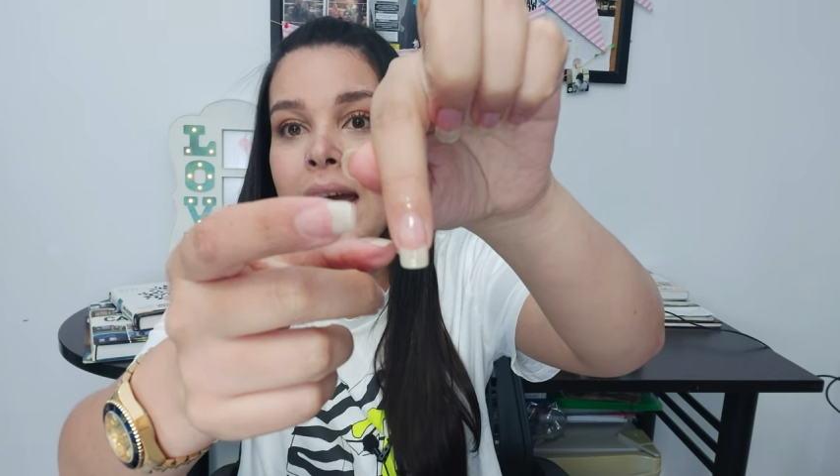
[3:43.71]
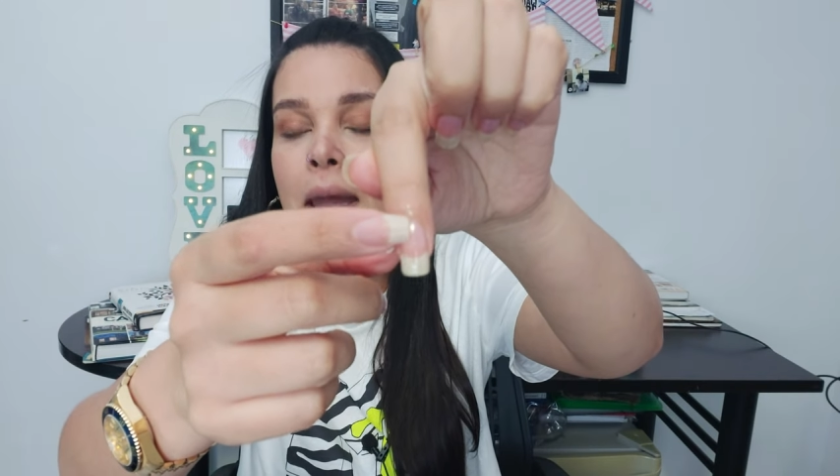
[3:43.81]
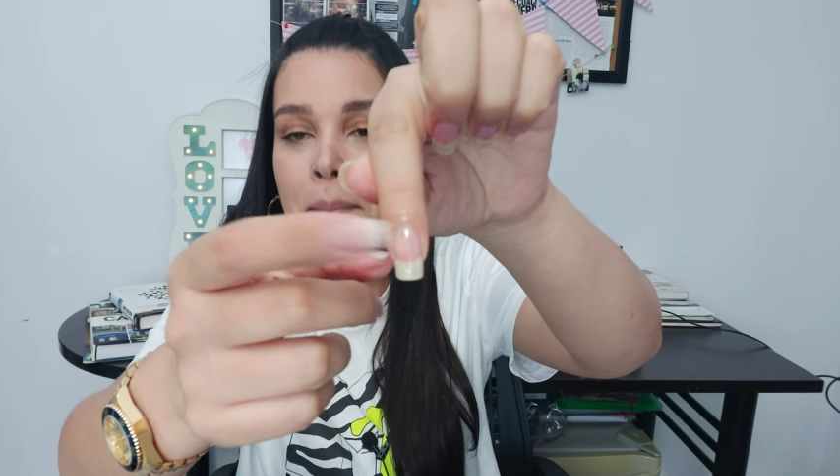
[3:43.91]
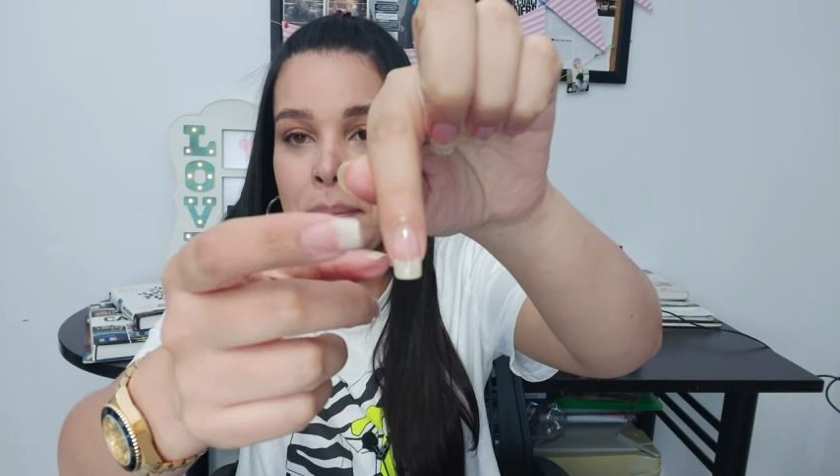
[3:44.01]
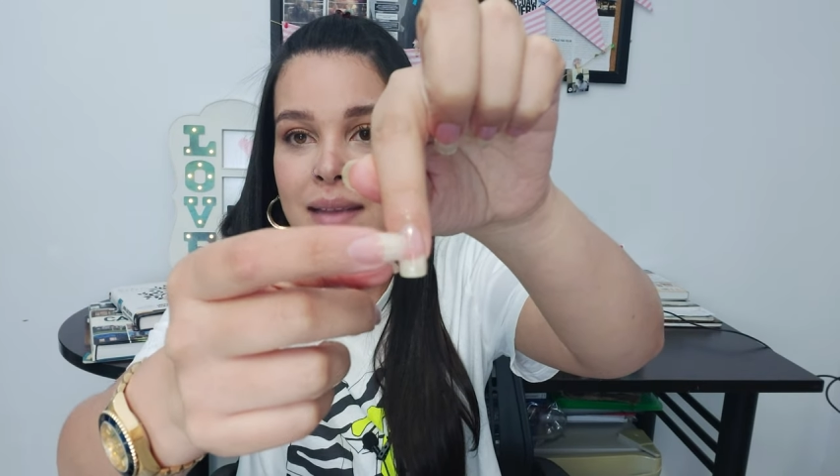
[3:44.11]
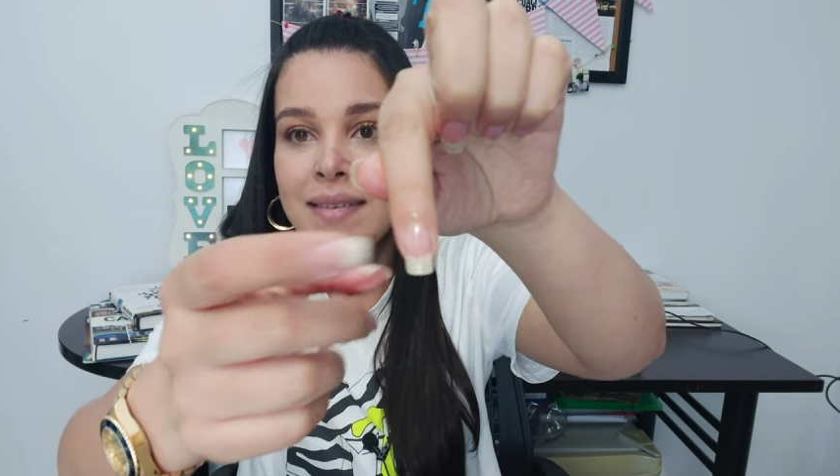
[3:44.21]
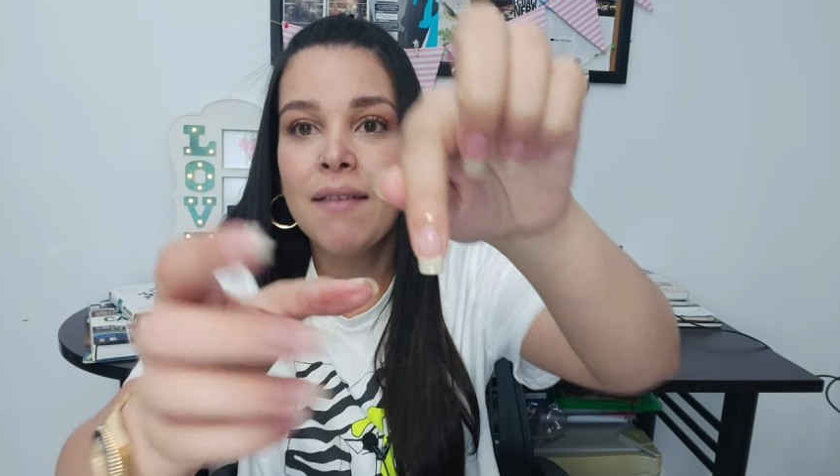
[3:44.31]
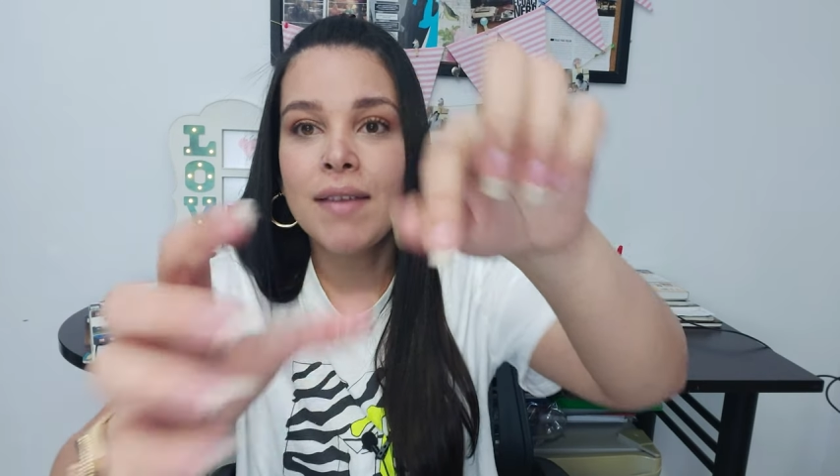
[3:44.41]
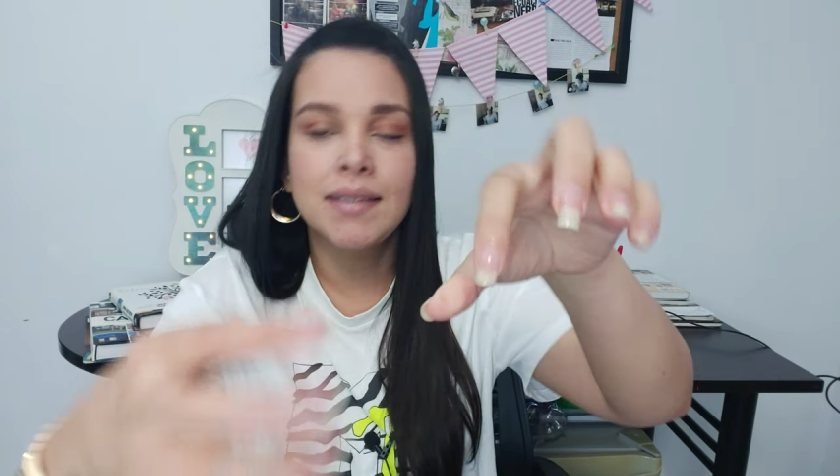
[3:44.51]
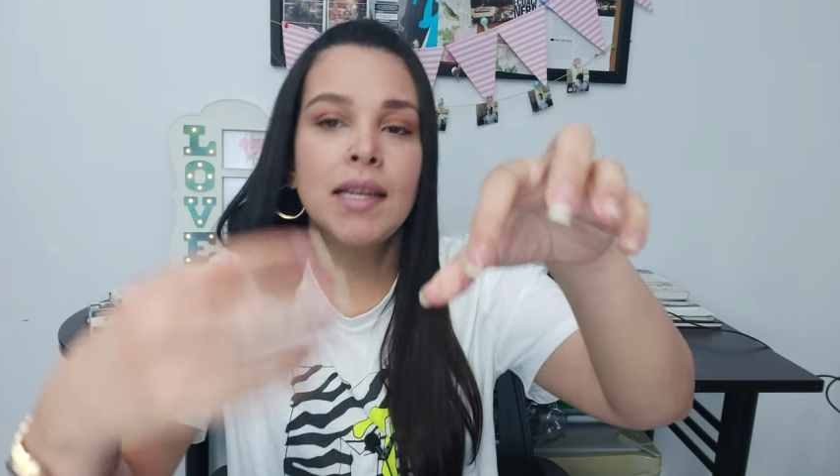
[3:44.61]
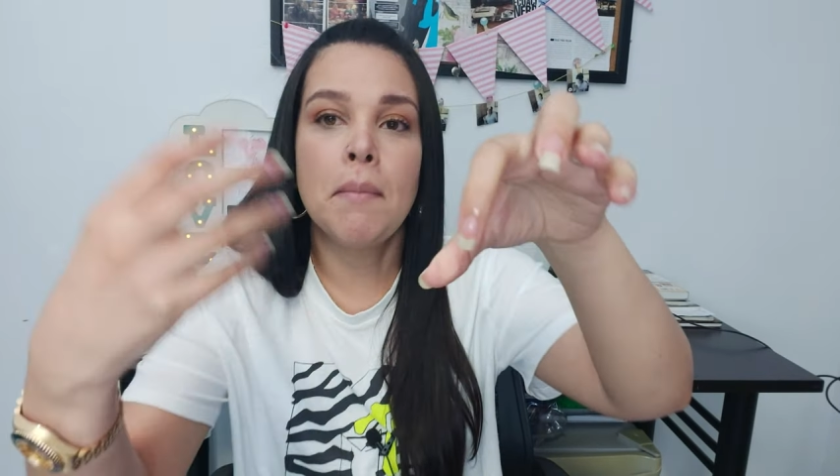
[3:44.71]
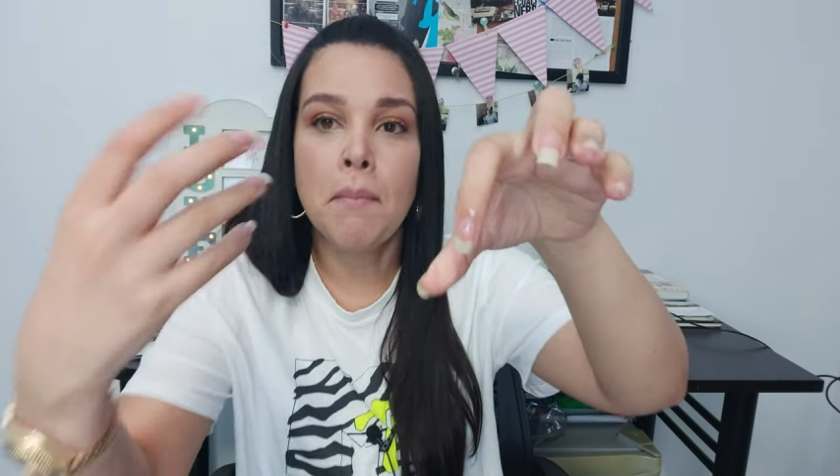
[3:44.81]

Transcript: empieza a verse